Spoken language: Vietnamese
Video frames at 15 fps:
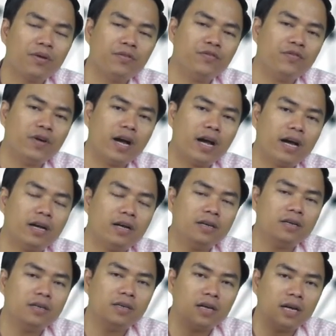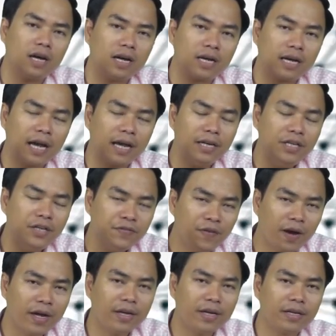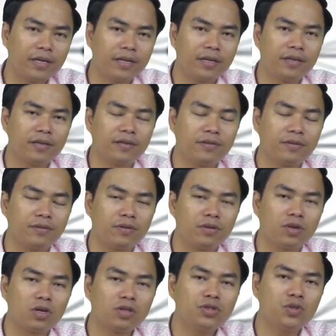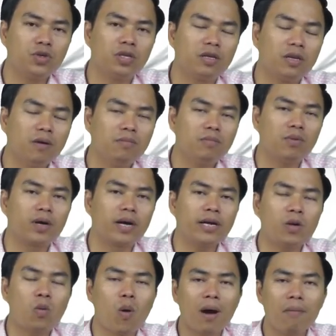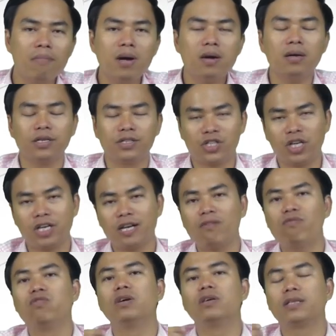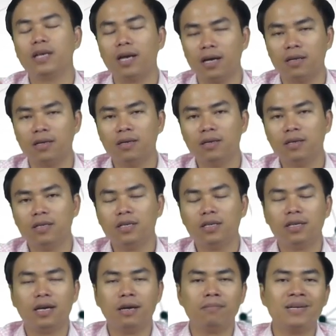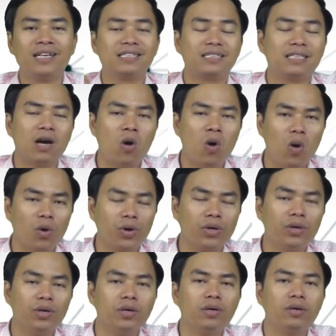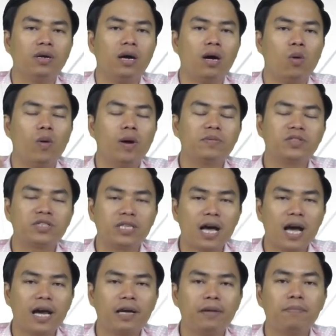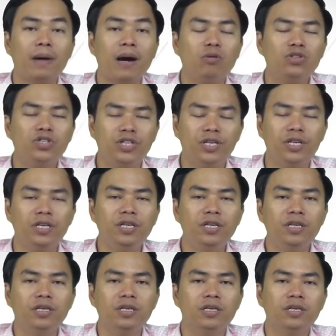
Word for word: và à, cái như vậy nó truyền thông một cách quá mức ở trên các phương tiện à, mạng xã hội à, website báo chí